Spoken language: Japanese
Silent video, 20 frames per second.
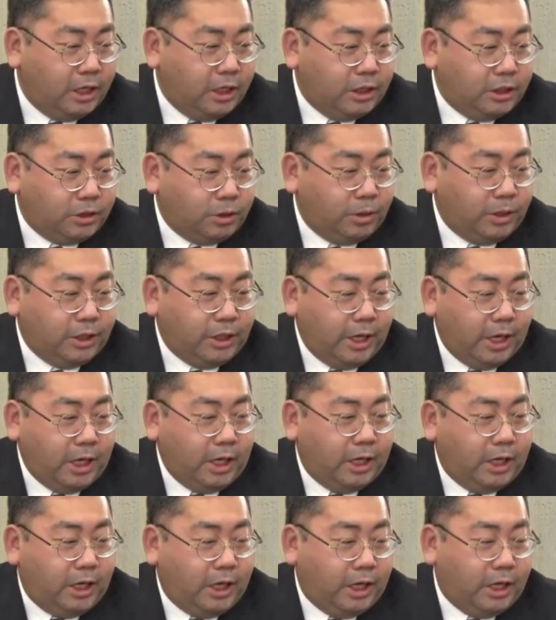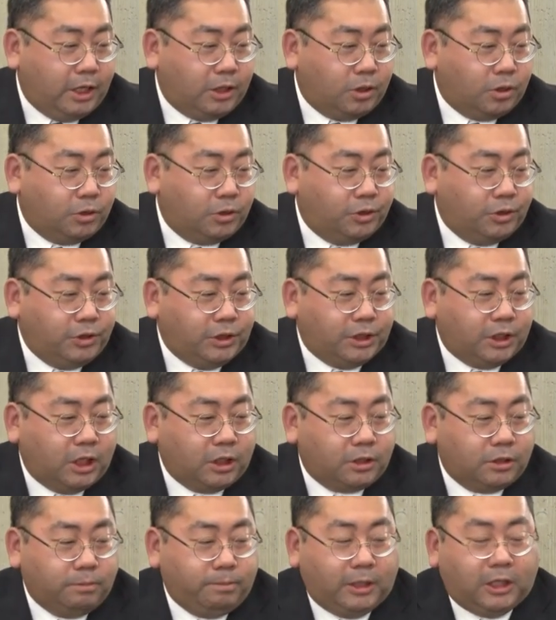それで、えーと、11
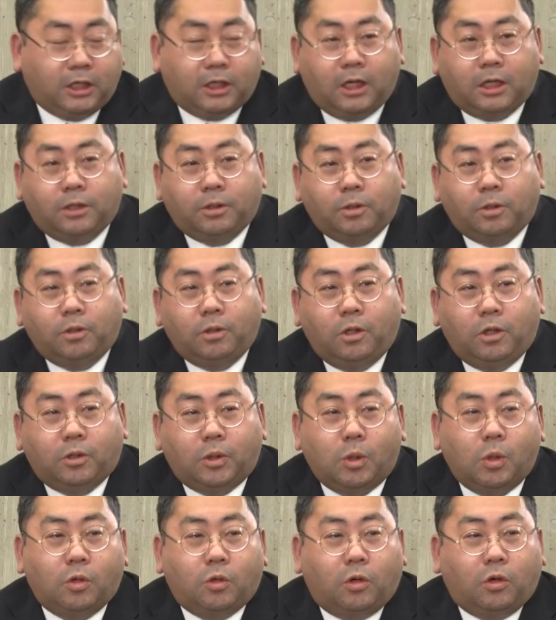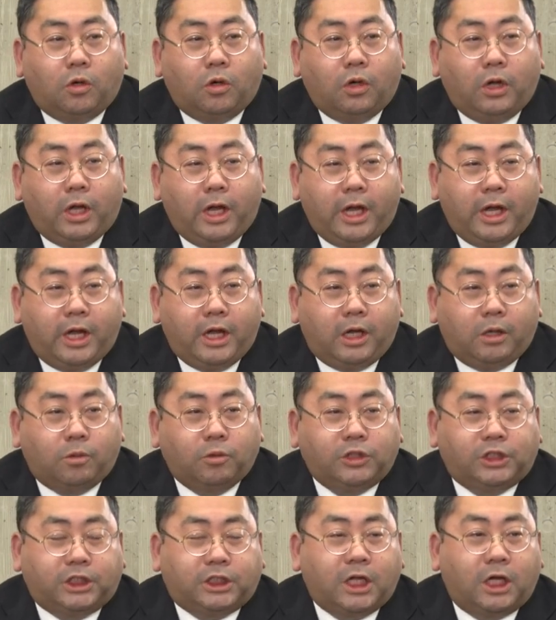月3日の午後え
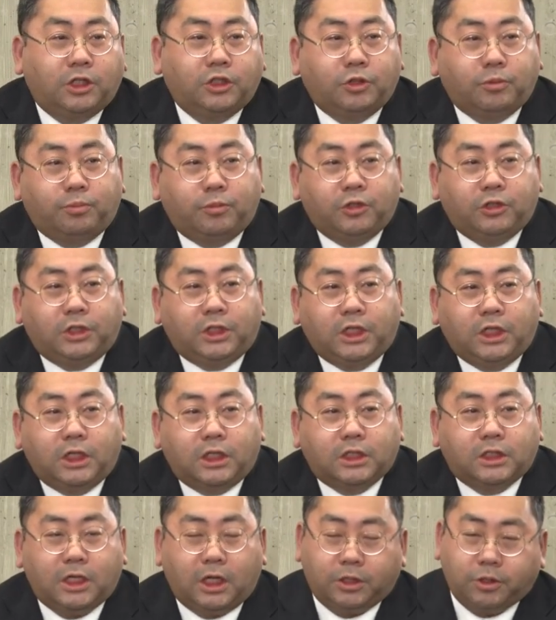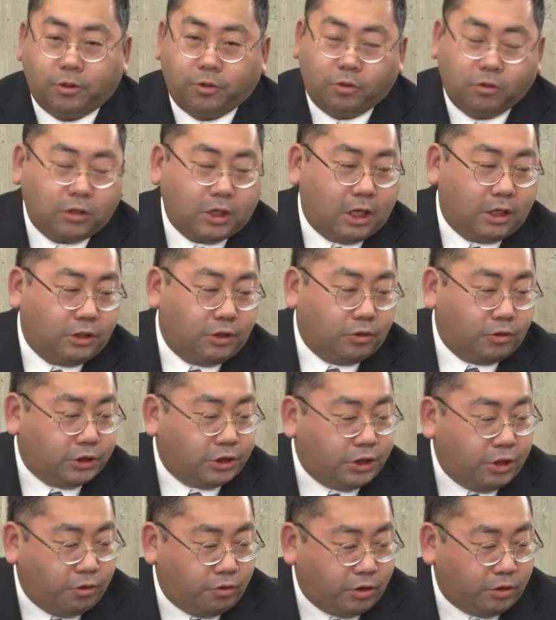5時30分に作業を完了
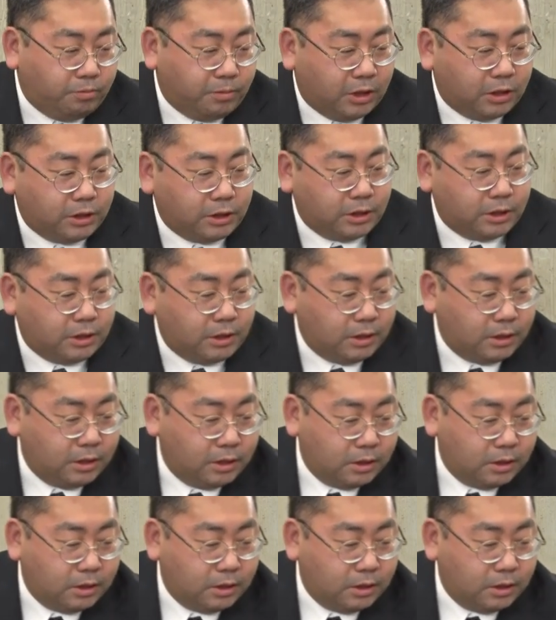しております。